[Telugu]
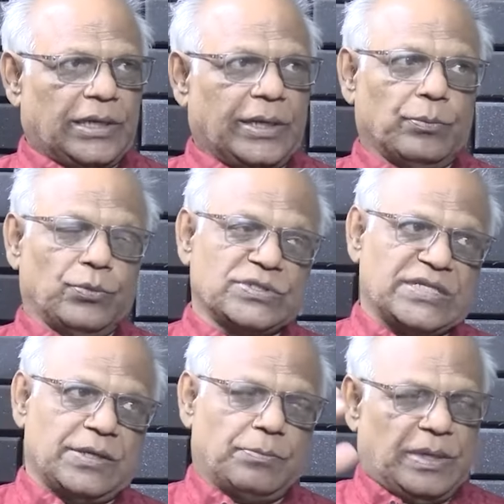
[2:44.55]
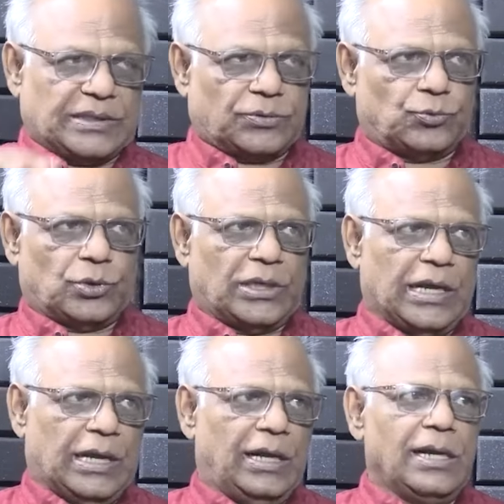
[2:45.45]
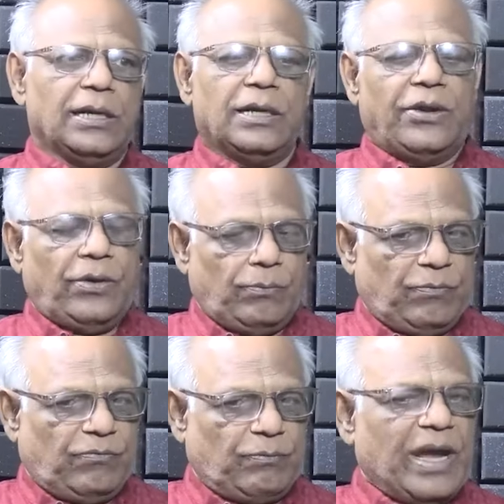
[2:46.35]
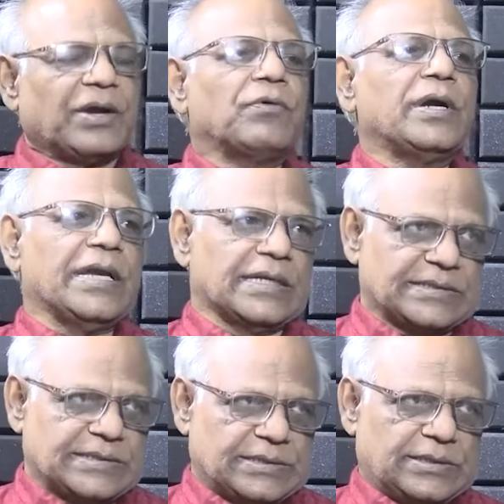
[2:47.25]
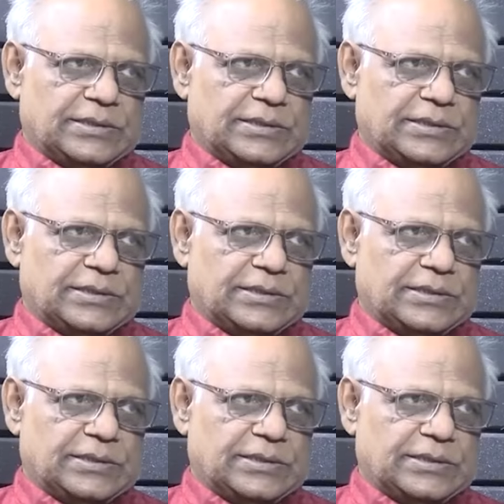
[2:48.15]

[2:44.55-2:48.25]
అంటే ముస్లిం మతం ఉన్న బ్యాక్వర్డ్నెస్